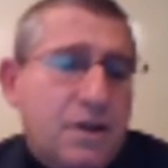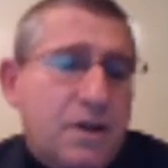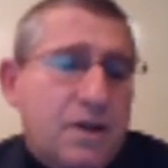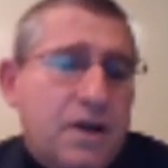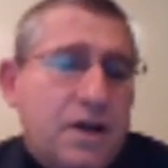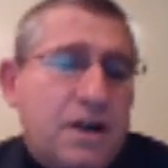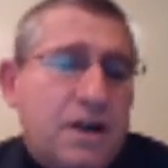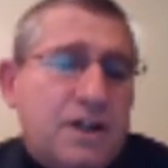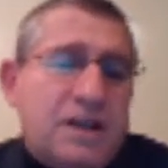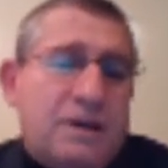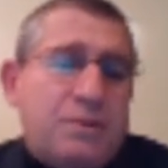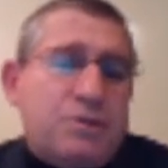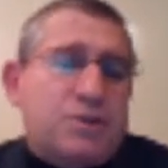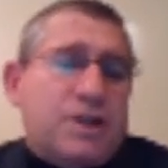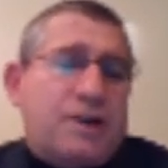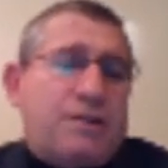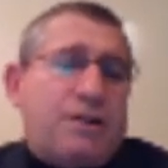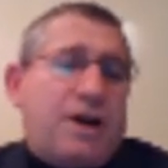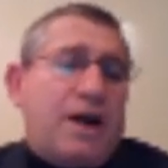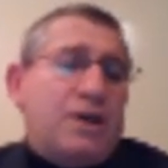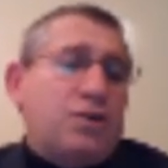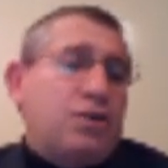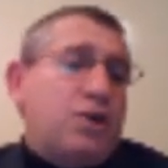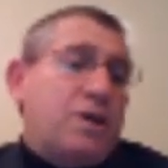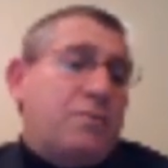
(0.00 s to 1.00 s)
Estamos
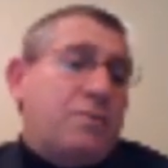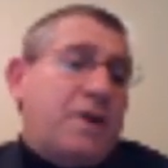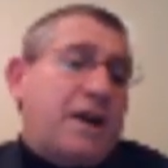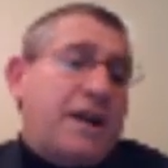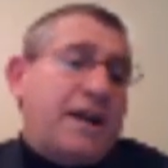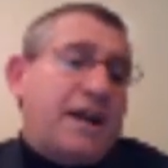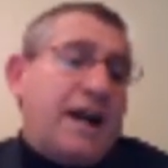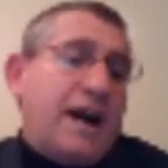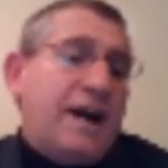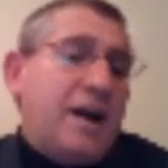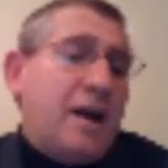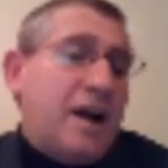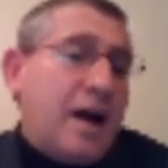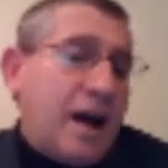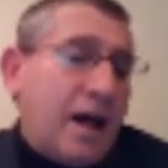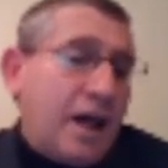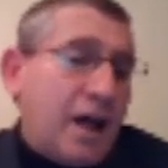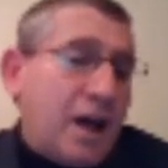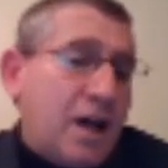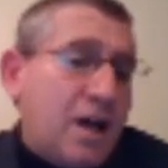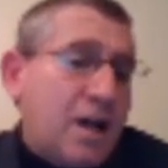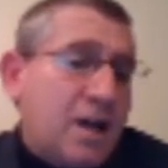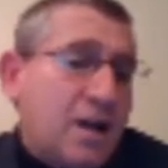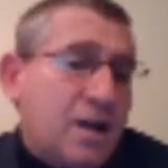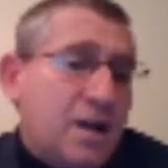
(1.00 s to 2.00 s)
trabajando de manera
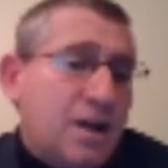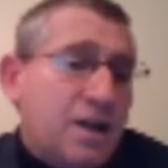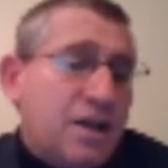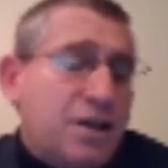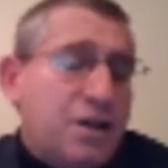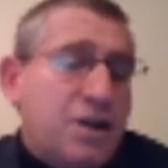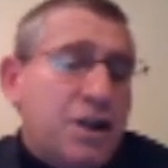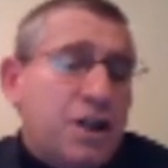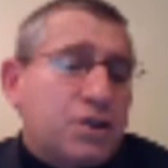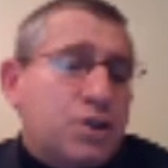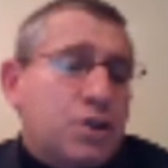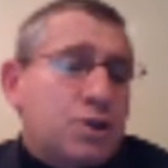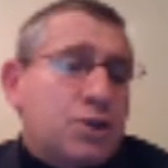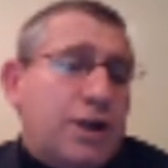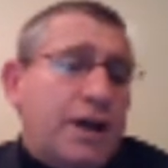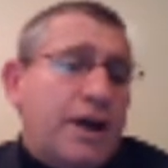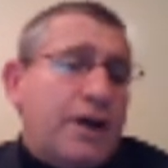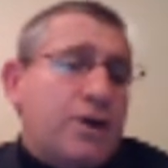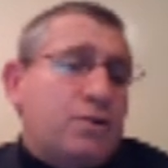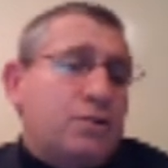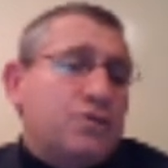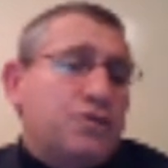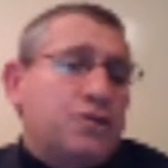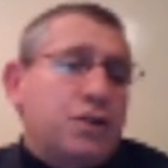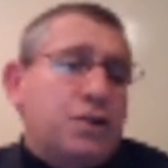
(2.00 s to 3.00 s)
aislada y esto trae
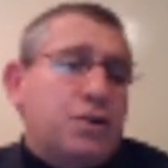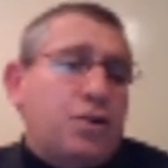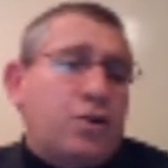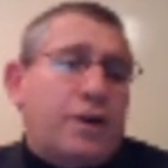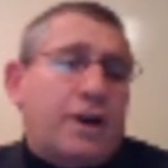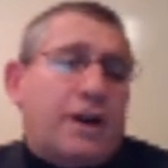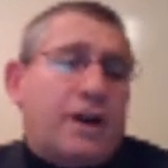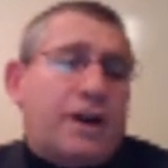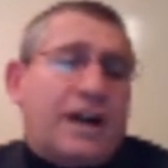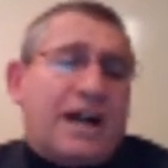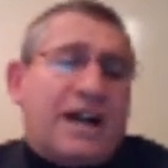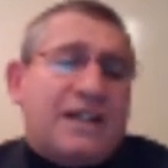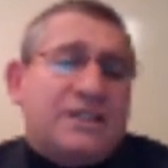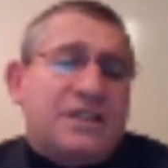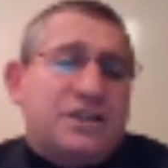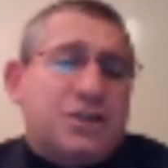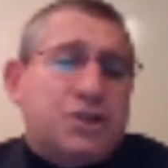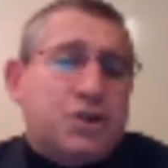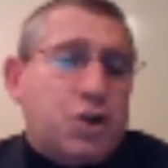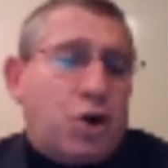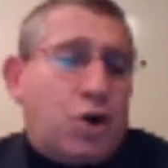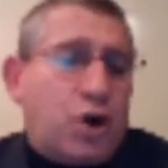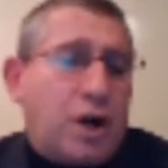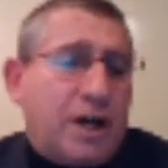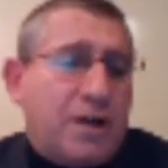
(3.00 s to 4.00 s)
consigo que casi
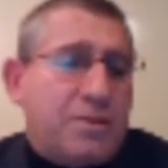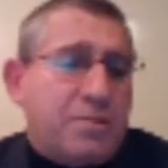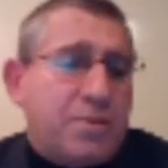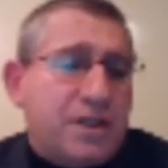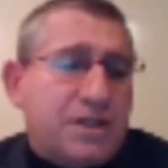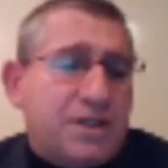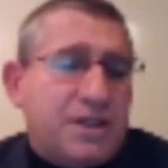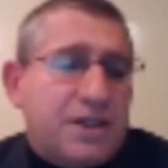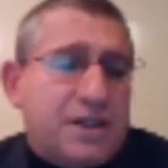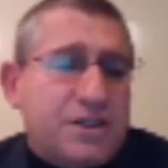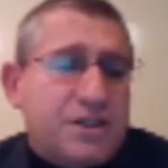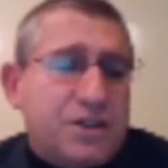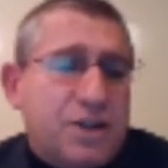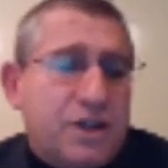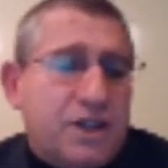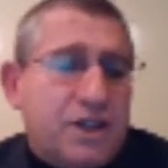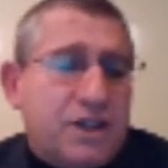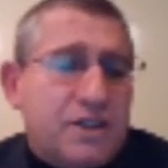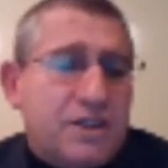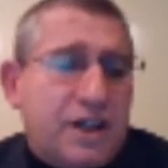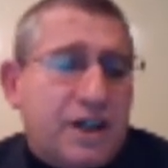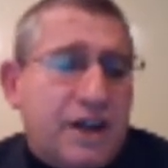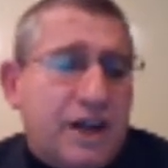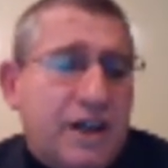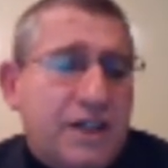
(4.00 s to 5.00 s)
todas las investigaciones que
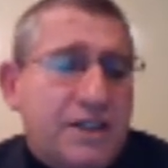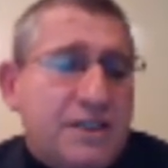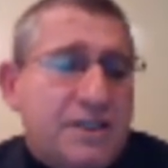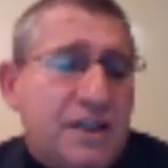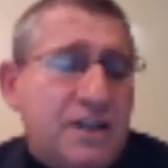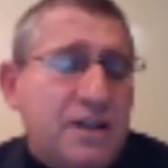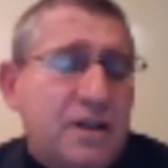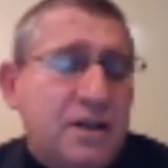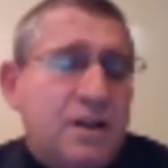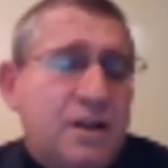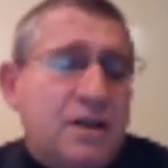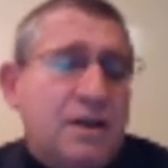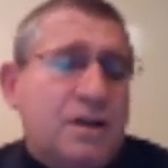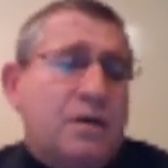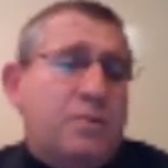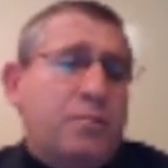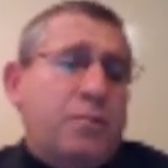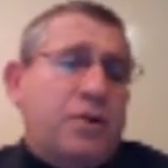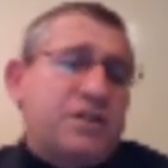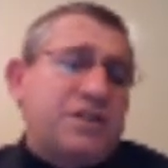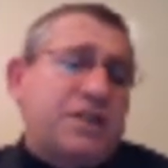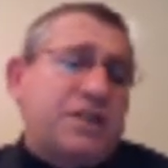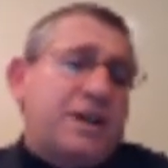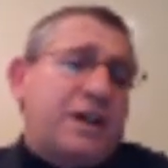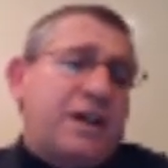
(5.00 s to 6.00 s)
se realizan
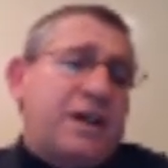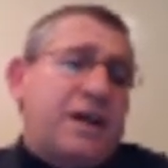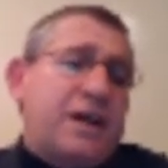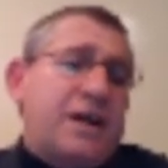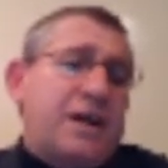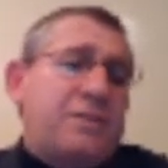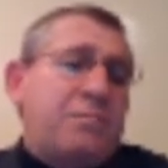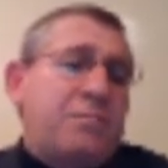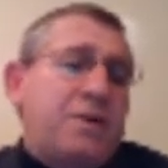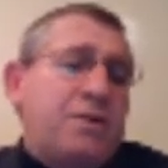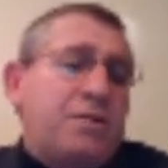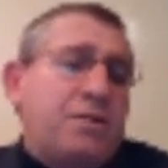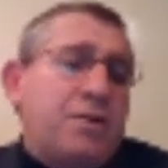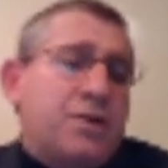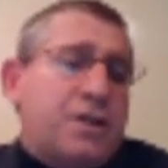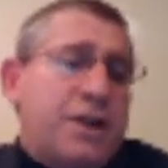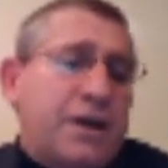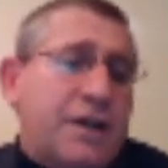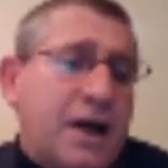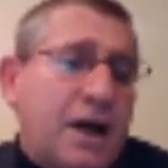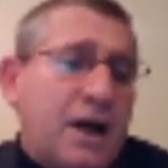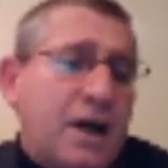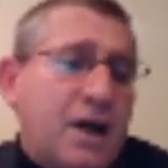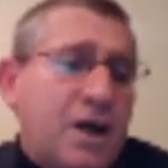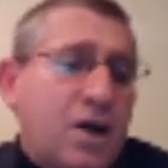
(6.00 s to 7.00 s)
pues se quedan en
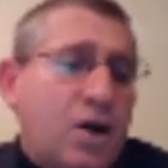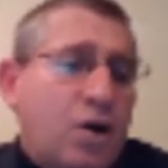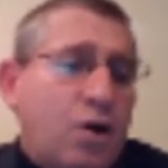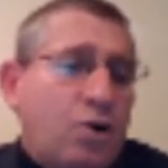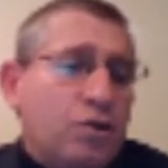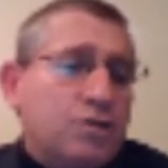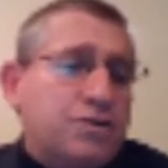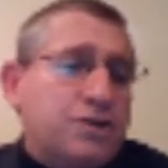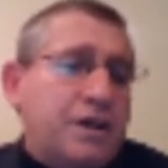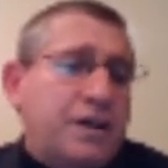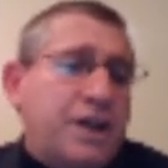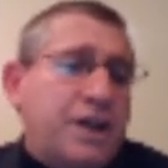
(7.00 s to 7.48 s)
biblioteca o se